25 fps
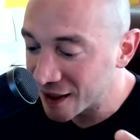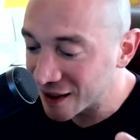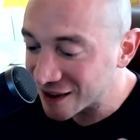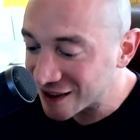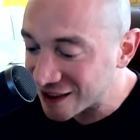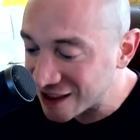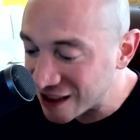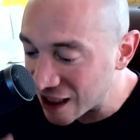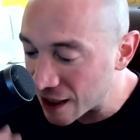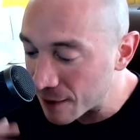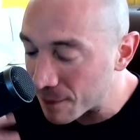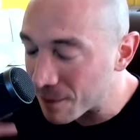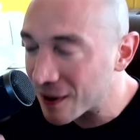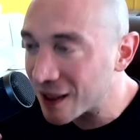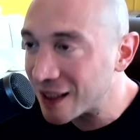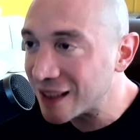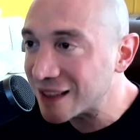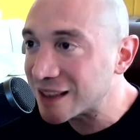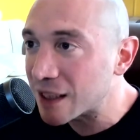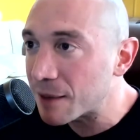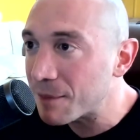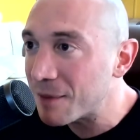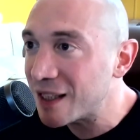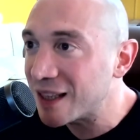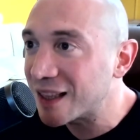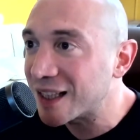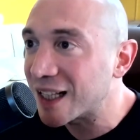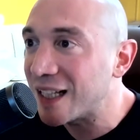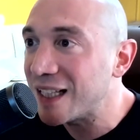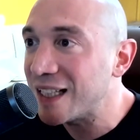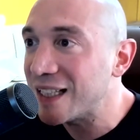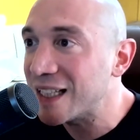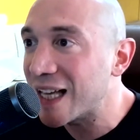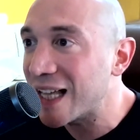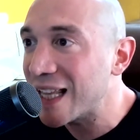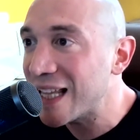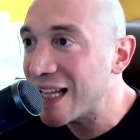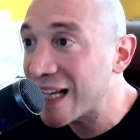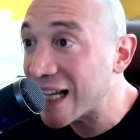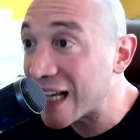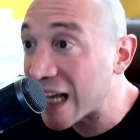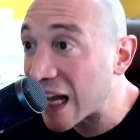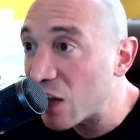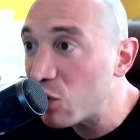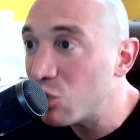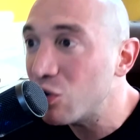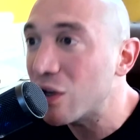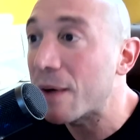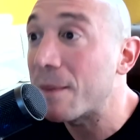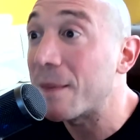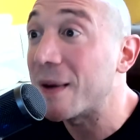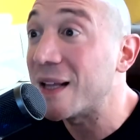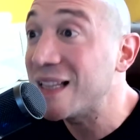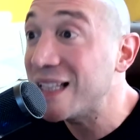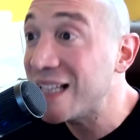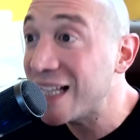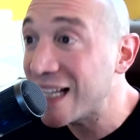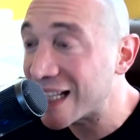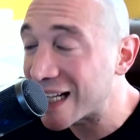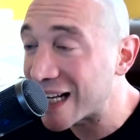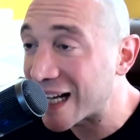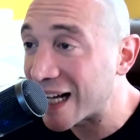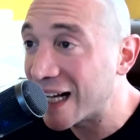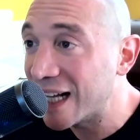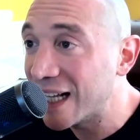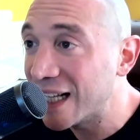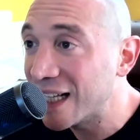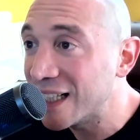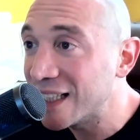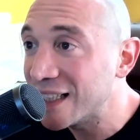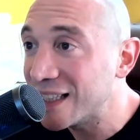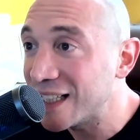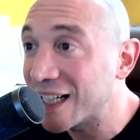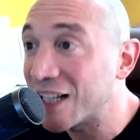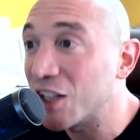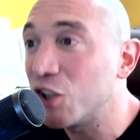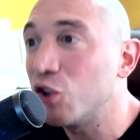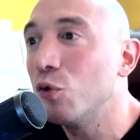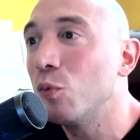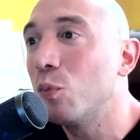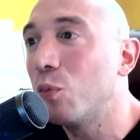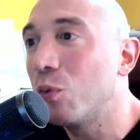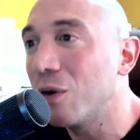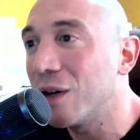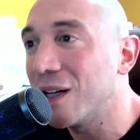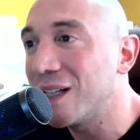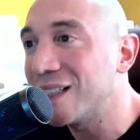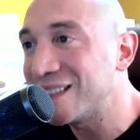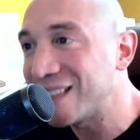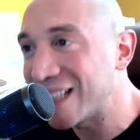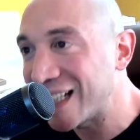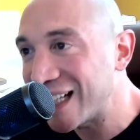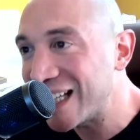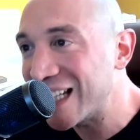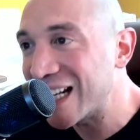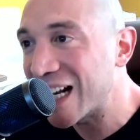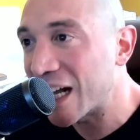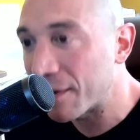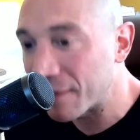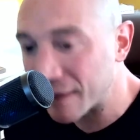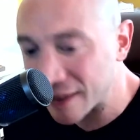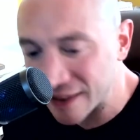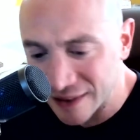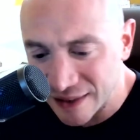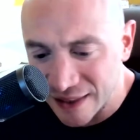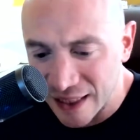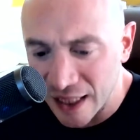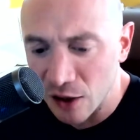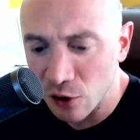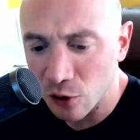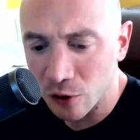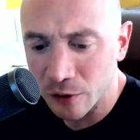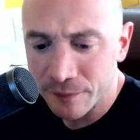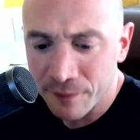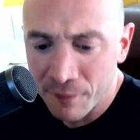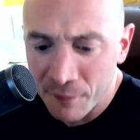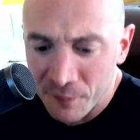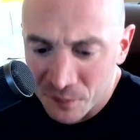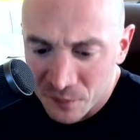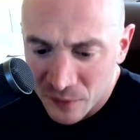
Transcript: siempre esa mentalidad de que hay una manera de que tú puedes seguir avanzando.